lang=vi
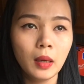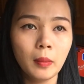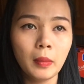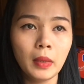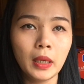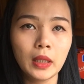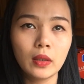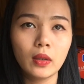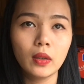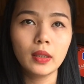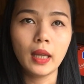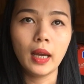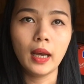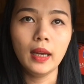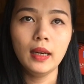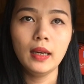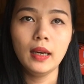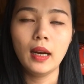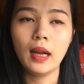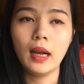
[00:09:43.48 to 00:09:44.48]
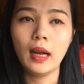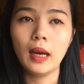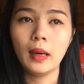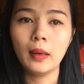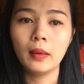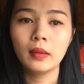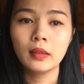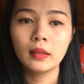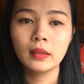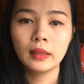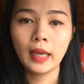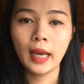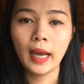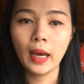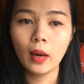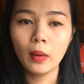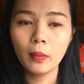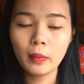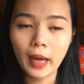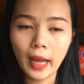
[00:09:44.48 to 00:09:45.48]
mình có thể là ngày
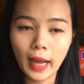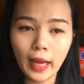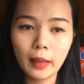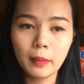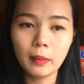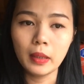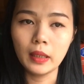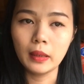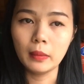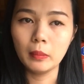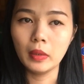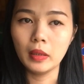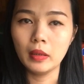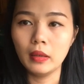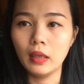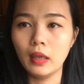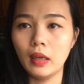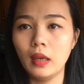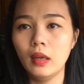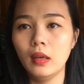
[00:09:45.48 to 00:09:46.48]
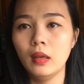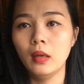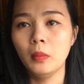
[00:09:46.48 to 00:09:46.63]
hôm nay mình mình ờ,